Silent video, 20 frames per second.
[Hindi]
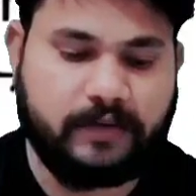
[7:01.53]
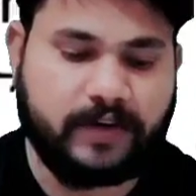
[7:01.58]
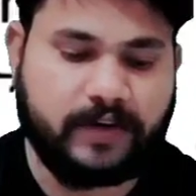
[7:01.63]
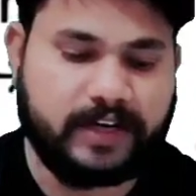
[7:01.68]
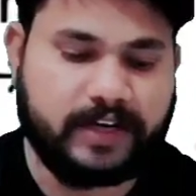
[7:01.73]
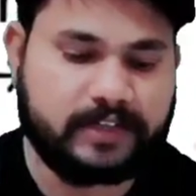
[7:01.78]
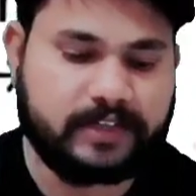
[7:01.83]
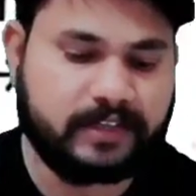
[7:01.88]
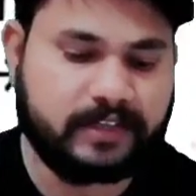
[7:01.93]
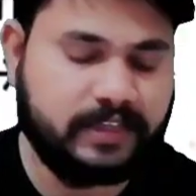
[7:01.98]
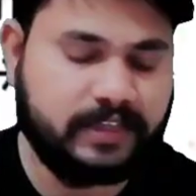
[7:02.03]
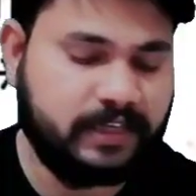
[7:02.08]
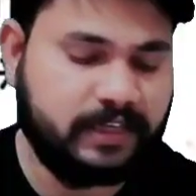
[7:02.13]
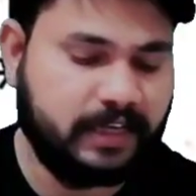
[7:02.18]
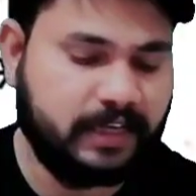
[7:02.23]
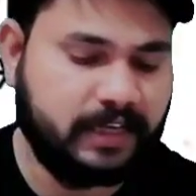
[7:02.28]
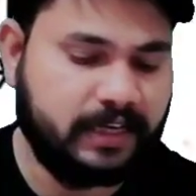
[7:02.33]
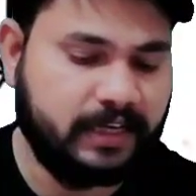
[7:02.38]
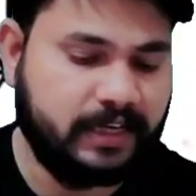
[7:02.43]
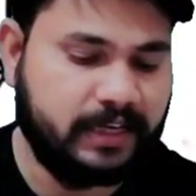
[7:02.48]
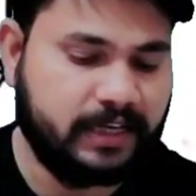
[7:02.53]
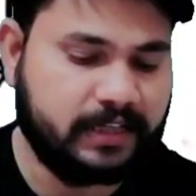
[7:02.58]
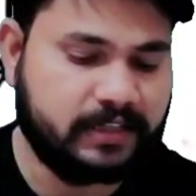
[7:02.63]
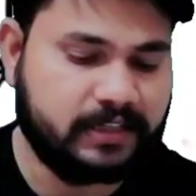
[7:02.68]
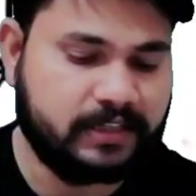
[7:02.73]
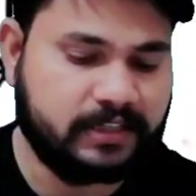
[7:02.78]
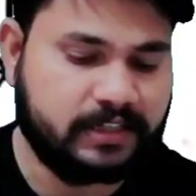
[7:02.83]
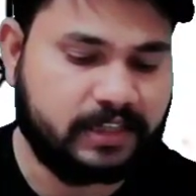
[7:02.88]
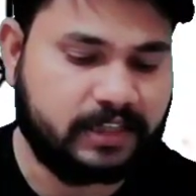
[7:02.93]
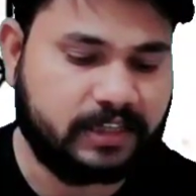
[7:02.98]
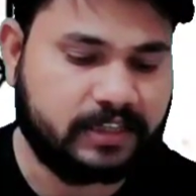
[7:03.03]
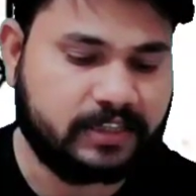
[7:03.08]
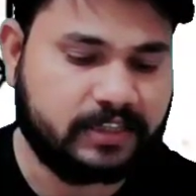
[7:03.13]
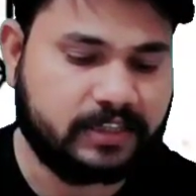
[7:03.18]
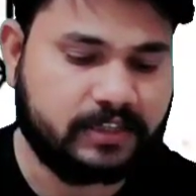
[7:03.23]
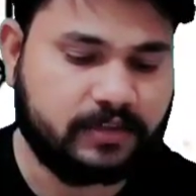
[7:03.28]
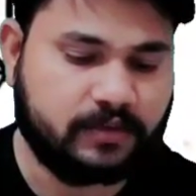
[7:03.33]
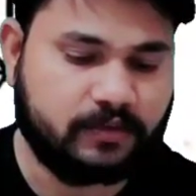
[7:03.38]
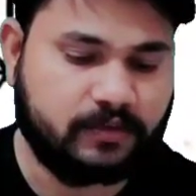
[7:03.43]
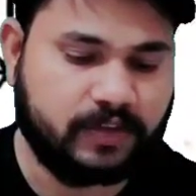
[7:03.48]
इवेंट्स इन ए नेक्स्ट
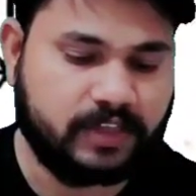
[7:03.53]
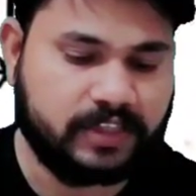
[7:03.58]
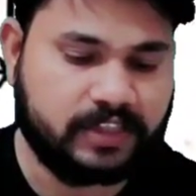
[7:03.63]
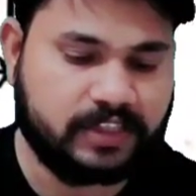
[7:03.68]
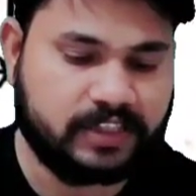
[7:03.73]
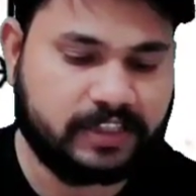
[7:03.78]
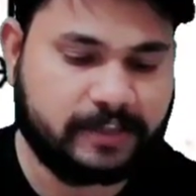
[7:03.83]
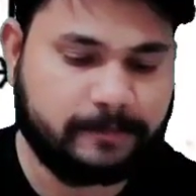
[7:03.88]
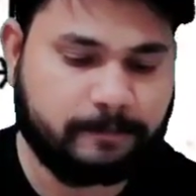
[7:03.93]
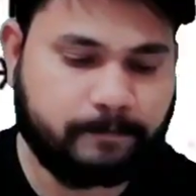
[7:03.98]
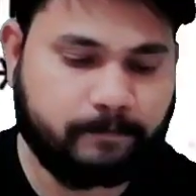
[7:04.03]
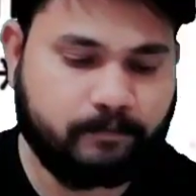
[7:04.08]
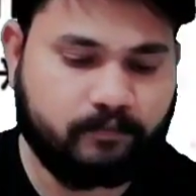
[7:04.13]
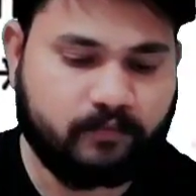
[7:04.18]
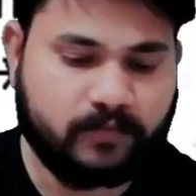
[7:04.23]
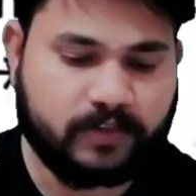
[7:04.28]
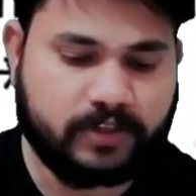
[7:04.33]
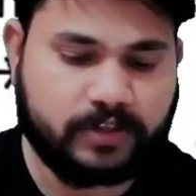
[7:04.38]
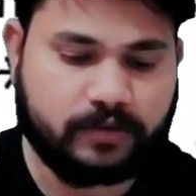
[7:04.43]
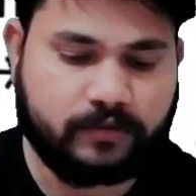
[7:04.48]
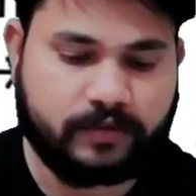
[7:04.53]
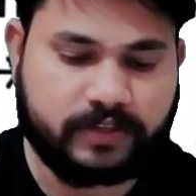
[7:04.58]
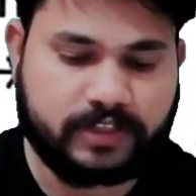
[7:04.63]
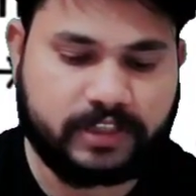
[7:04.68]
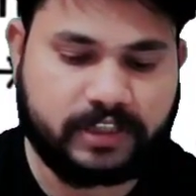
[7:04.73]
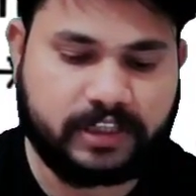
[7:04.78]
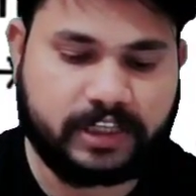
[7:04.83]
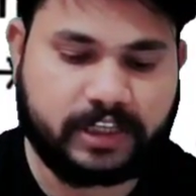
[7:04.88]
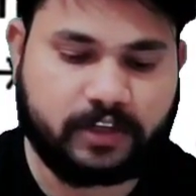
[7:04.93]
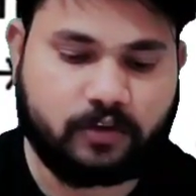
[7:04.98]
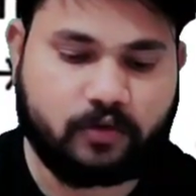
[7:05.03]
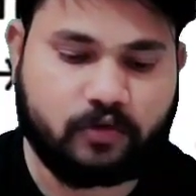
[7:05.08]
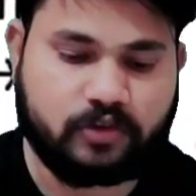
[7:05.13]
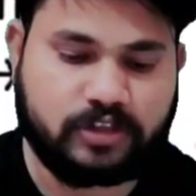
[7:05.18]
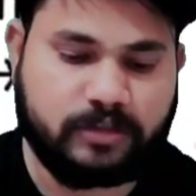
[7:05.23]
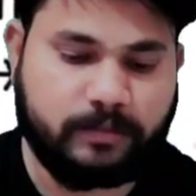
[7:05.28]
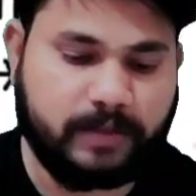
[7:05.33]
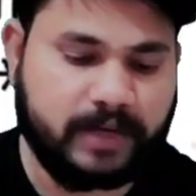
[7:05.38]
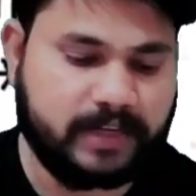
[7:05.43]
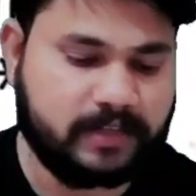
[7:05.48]
जनरेशन सिक्वेंस सिक्वेंसिंग
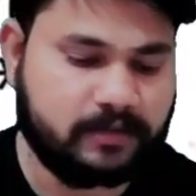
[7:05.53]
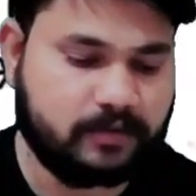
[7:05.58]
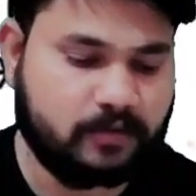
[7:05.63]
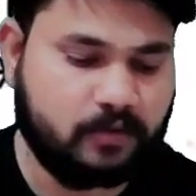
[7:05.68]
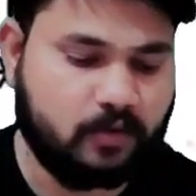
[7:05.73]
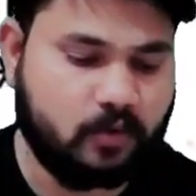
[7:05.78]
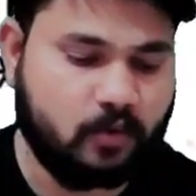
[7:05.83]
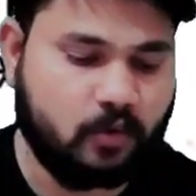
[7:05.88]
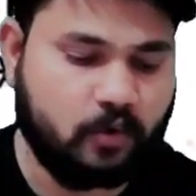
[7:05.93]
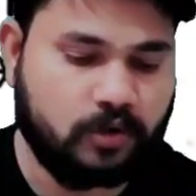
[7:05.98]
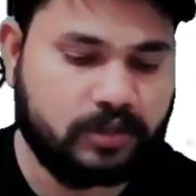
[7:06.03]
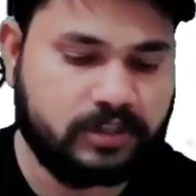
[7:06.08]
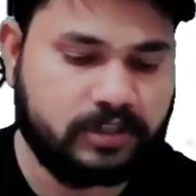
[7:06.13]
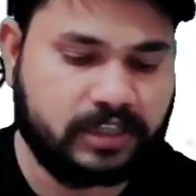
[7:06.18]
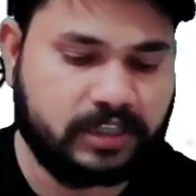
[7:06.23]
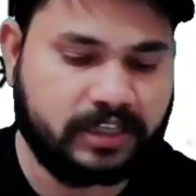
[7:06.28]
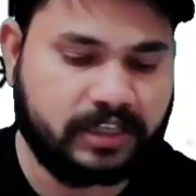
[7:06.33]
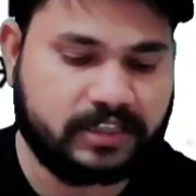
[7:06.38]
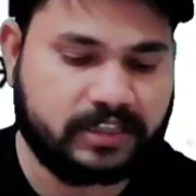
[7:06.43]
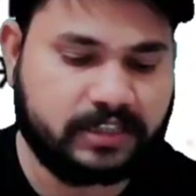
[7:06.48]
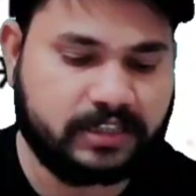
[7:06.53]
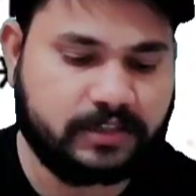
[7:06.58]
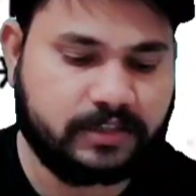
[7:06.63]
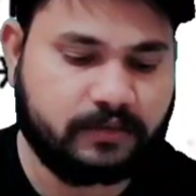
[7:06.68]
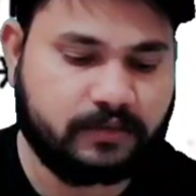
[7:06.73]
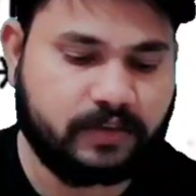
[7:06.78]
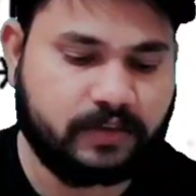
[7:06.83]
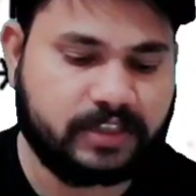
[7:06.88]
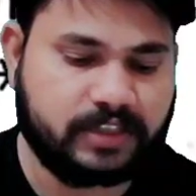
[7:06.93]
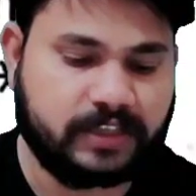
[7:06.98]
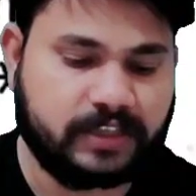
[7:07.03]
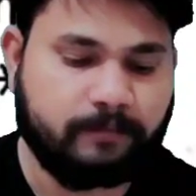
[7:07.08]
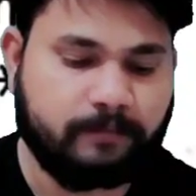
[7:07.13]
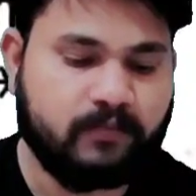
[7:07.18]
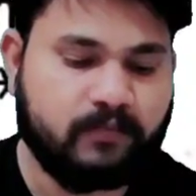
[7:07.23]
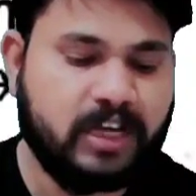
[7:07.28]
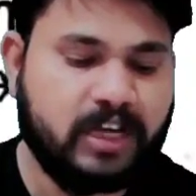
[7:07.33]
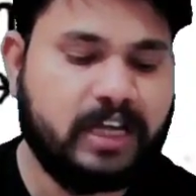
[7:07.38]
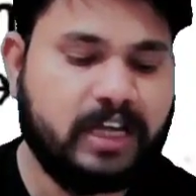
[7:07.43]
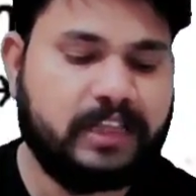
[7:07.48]
टेक्नोलॉजी बेस्ड होल जनरेशन सिक्वेंसिंग
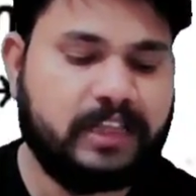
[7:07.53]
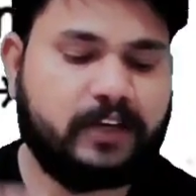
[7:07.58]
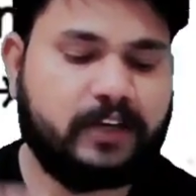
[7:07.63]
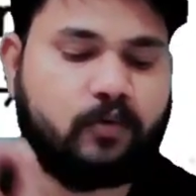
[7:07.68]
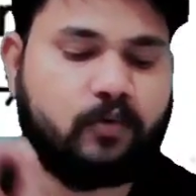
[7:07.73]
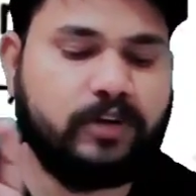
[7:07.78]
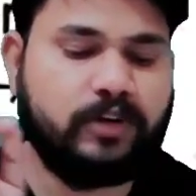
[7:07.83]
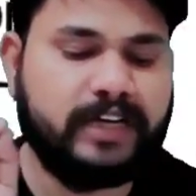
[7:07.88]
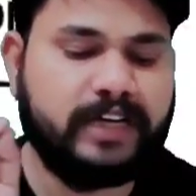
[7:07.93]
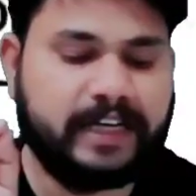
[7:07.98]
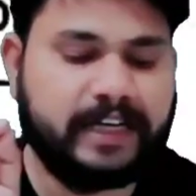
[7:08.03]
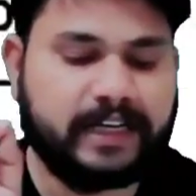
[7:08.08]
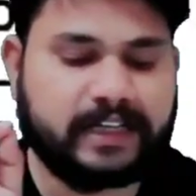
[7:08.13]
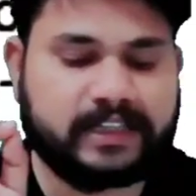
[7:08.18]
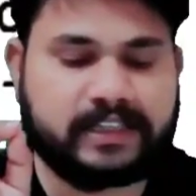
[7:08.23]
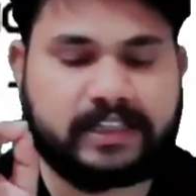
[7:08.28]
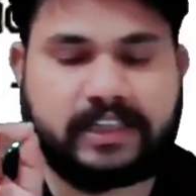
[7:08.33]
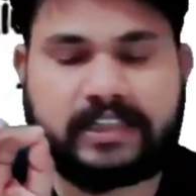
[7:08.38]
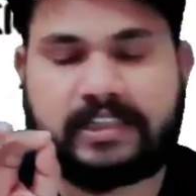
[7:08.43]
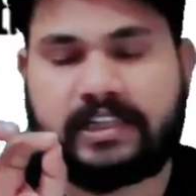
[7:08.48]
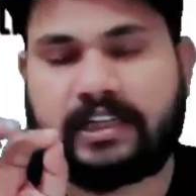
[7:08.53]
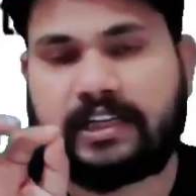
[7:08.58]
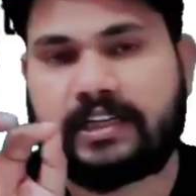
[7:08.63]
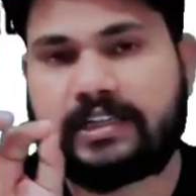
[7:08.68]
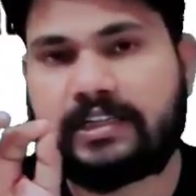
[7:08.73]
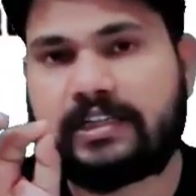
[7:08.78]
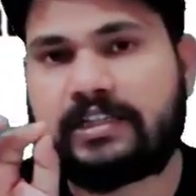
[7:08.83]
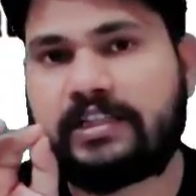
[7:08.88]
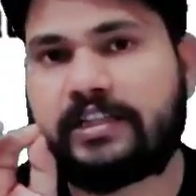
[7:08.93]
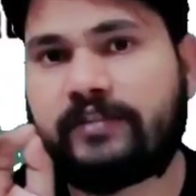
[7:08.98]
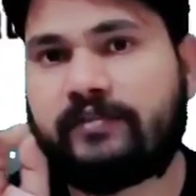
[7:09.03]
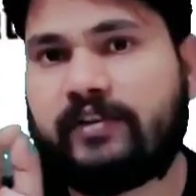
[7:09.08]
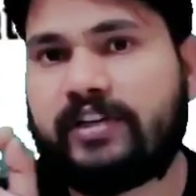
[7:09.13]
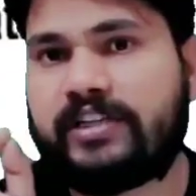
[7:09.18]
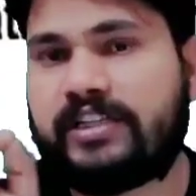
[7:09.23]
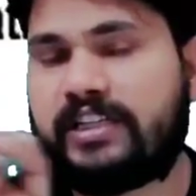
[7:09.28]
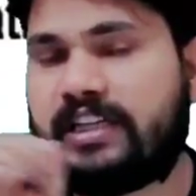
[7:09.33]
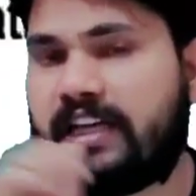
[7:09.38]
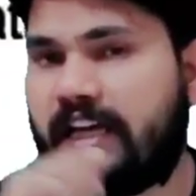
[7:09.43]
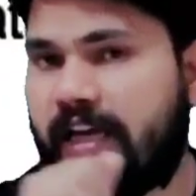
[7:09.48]
देखो नेक्स्ट जनरेशन
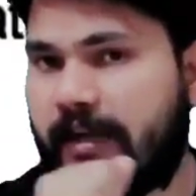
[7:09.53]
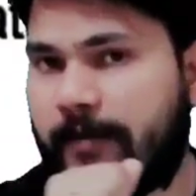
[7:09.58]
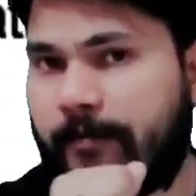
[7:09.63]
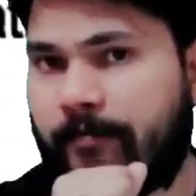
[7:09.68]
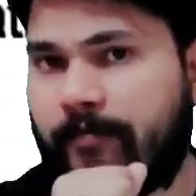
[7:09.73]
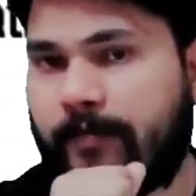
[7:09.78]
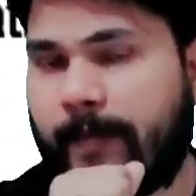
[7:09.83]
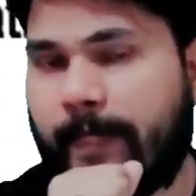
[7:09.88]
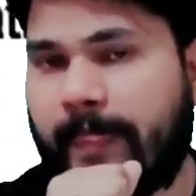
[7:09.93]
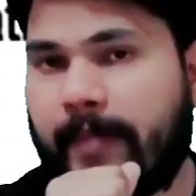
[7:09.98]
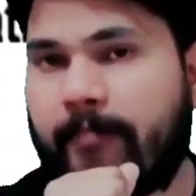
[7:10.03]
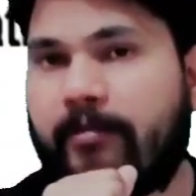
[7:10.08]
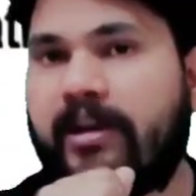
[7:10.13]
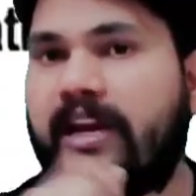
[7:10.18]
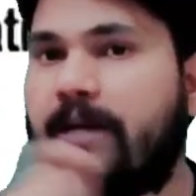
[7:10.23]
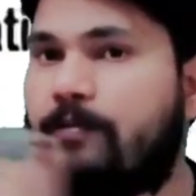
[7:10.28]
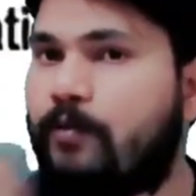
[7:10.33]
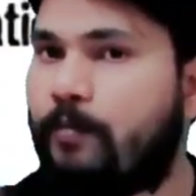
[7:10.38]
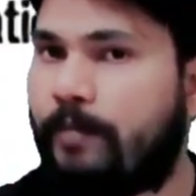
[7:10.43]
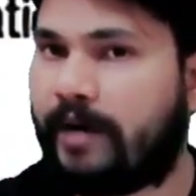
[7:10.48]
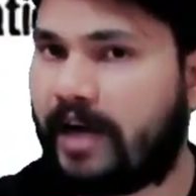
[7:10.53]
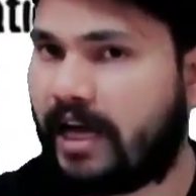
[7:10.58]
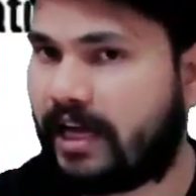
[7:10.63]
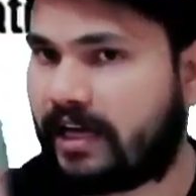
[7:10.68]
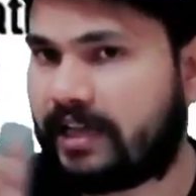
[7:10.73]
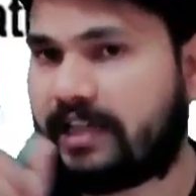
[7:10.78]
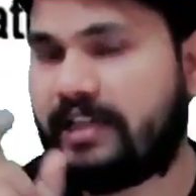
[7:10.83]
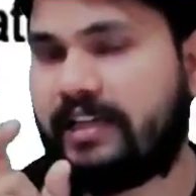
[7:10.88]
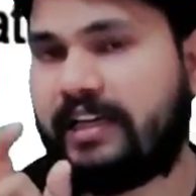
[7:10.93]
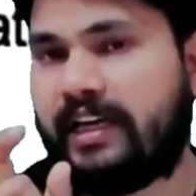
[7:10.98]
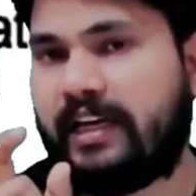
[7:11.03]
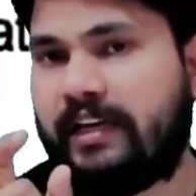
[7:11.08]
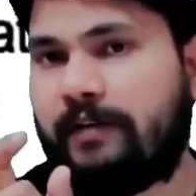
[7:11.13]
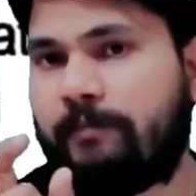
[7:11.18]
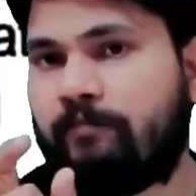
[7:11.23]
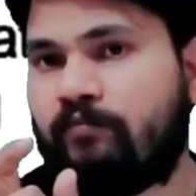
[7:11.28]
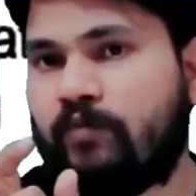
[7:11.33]
सिक्वेंसिंग है मैंने आपको पढ़ा रखी है